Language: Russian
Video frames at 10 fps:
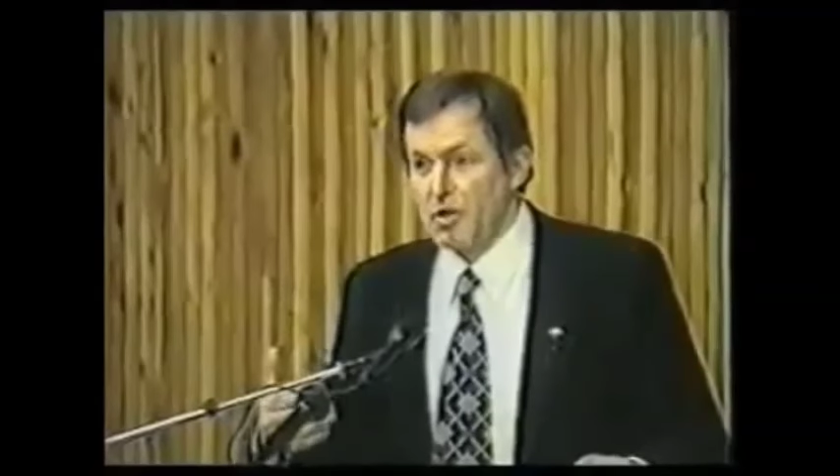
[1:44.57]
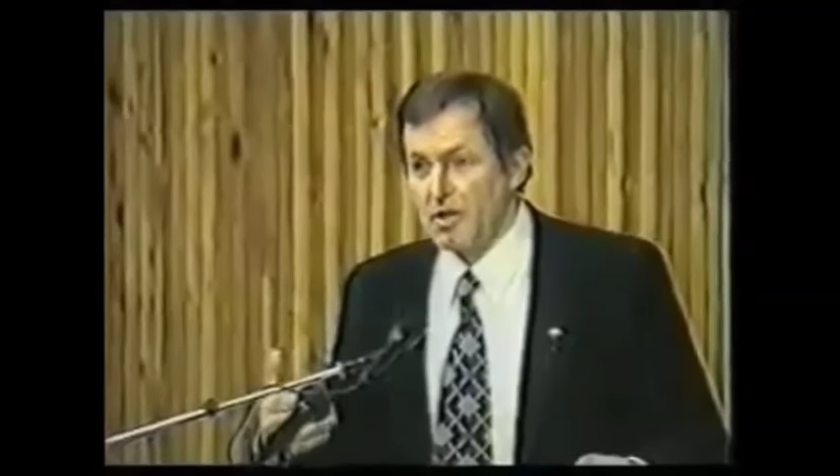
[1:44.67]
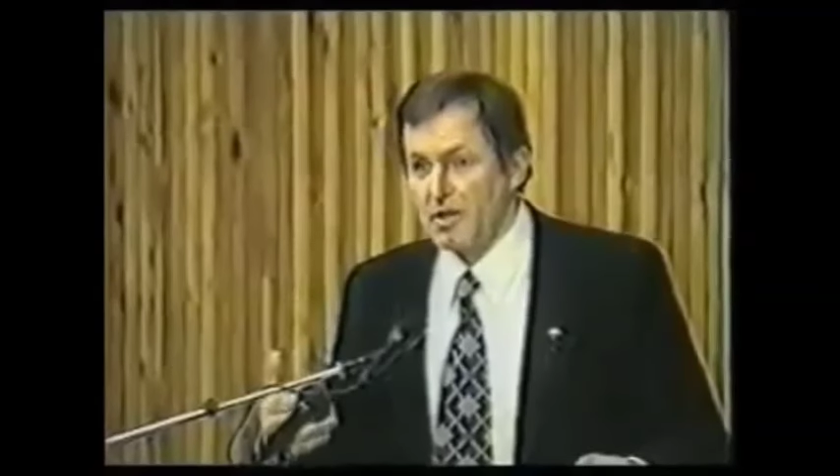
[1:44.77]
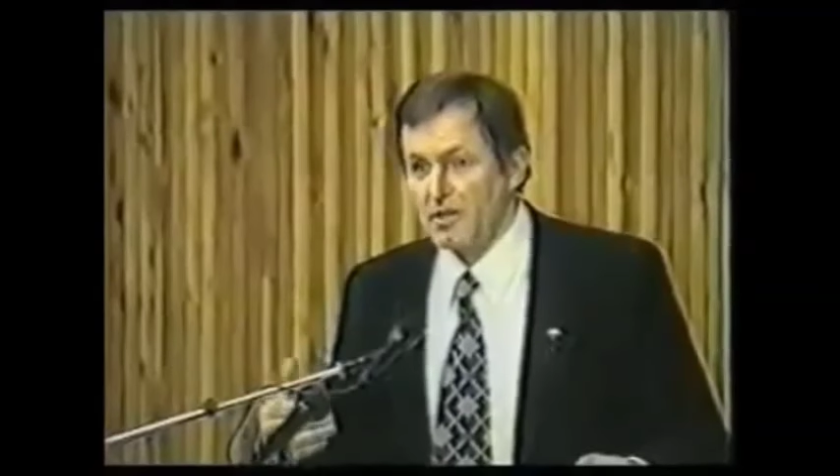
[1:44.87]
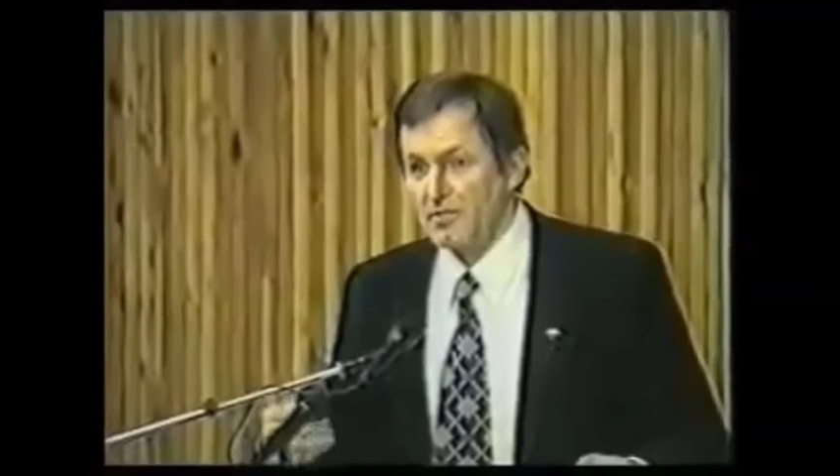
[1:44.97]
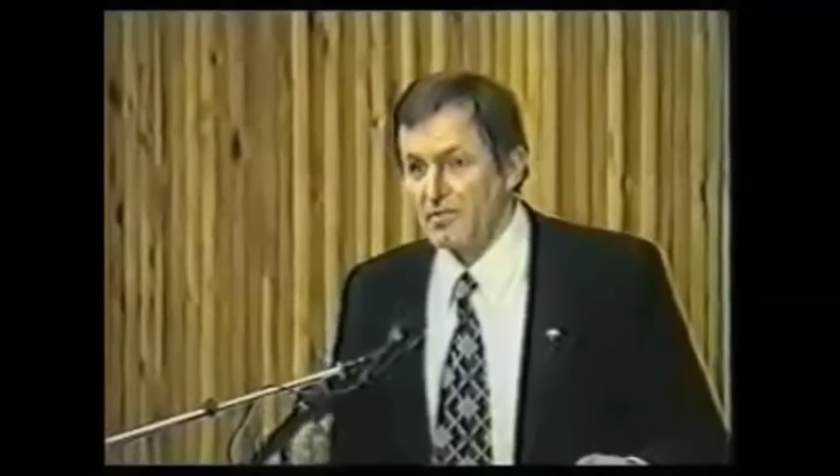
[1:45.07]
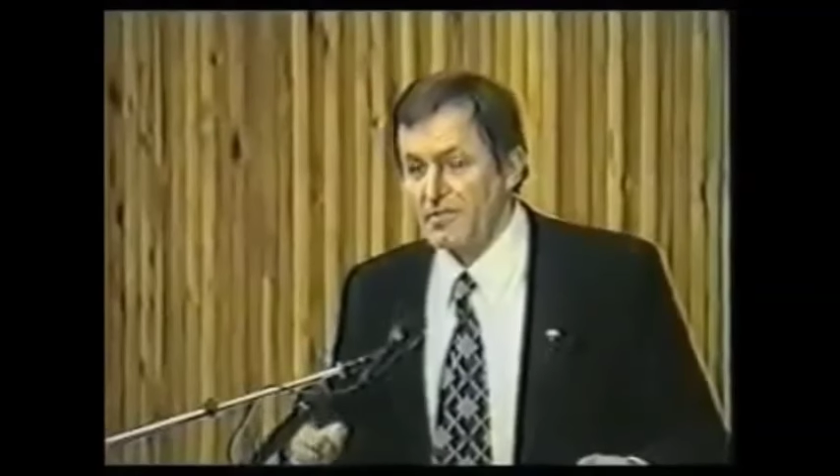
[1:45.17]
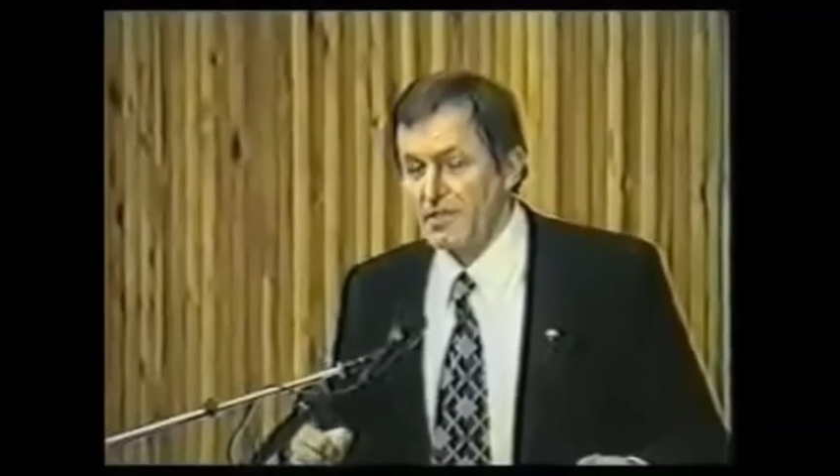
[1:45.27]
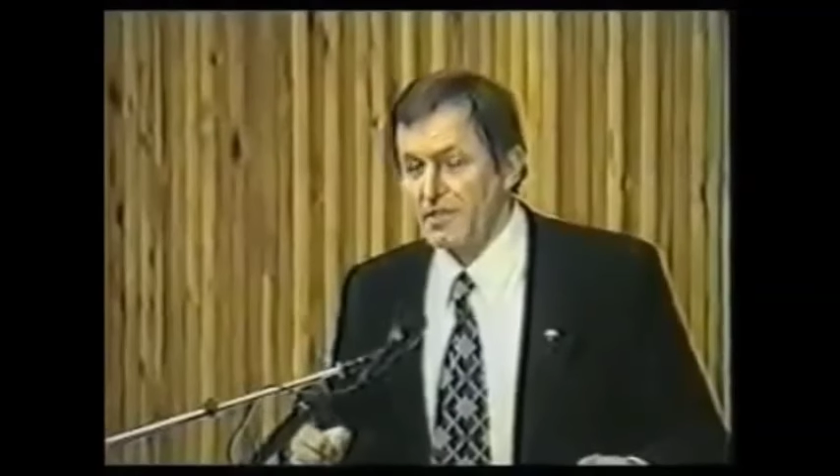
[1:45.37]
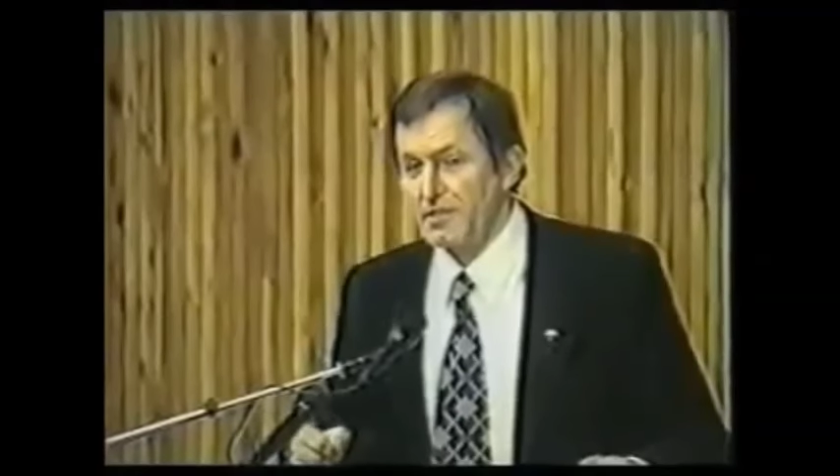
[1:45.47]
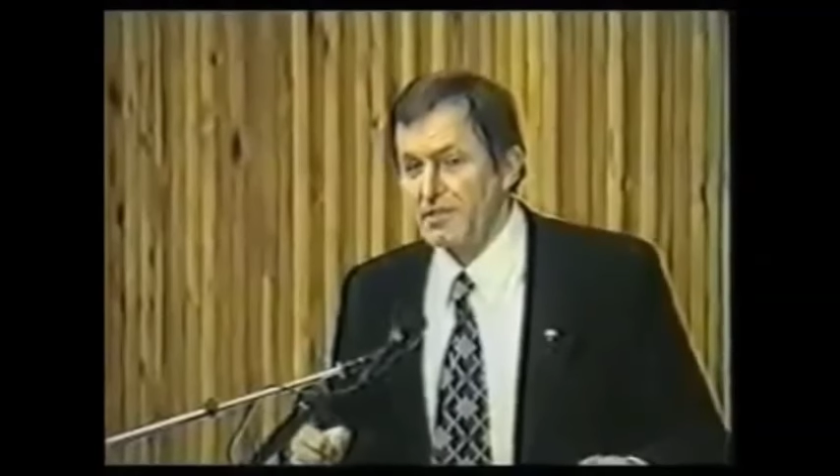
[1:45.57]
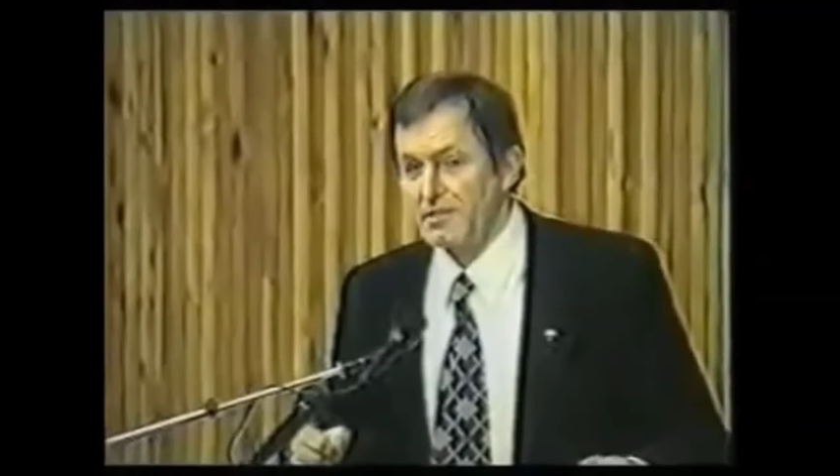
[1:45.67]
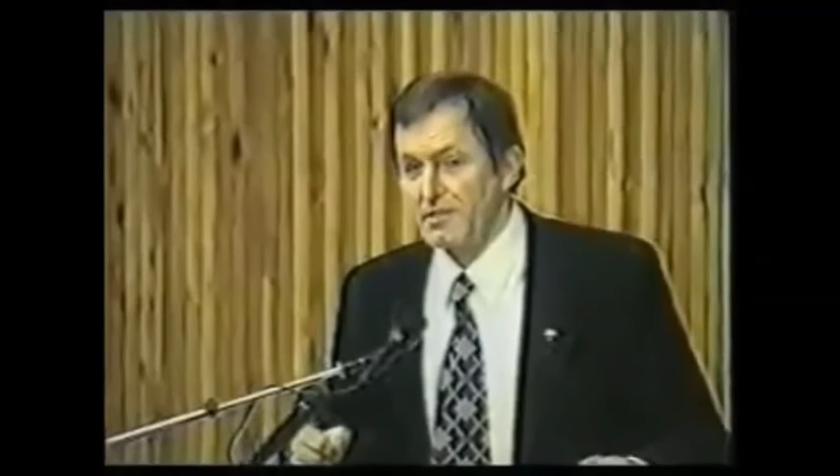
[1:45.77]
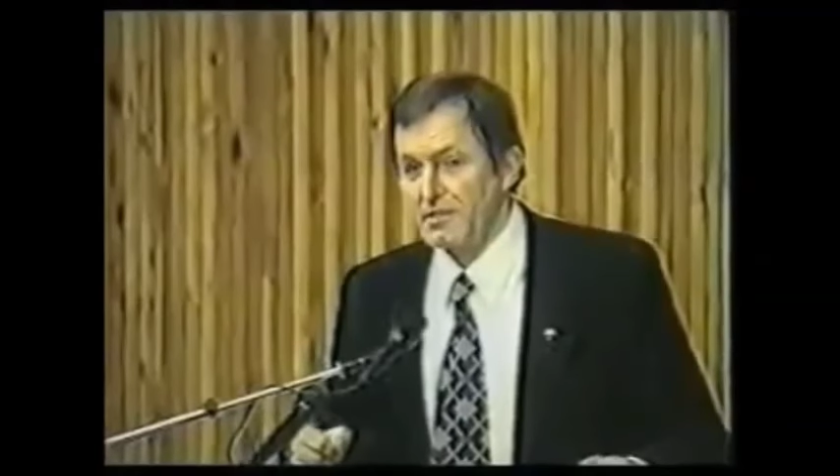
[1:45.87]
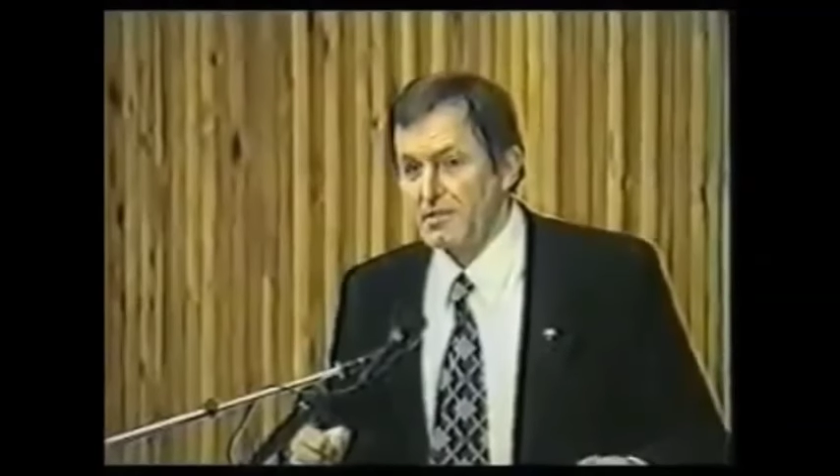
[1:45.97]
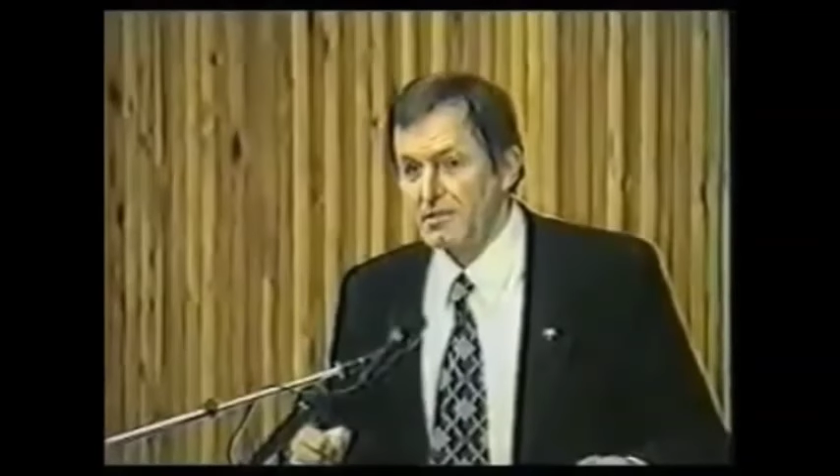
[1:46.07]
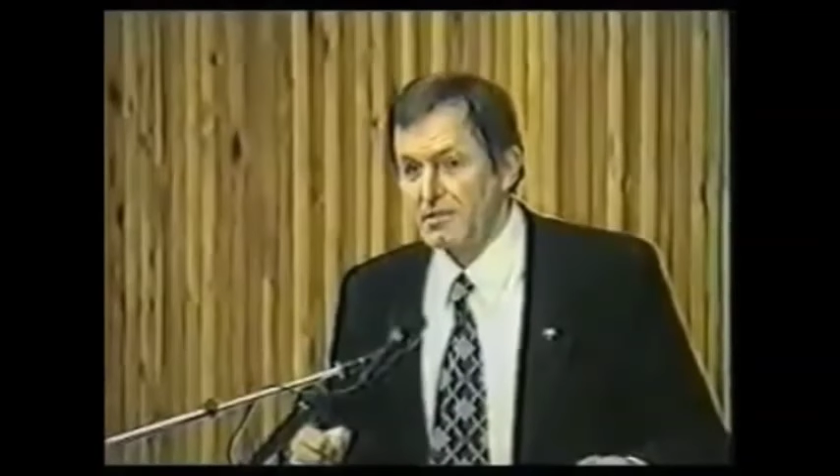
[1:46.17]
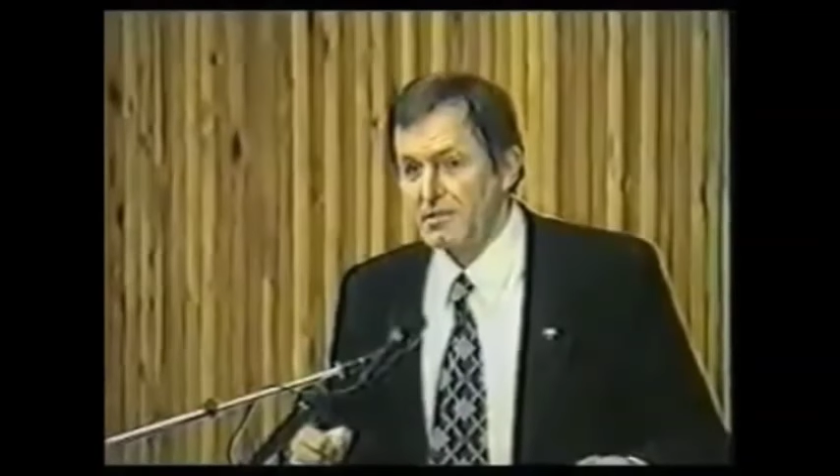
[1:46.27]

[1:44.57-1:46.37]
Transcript: Бога во Вселенной.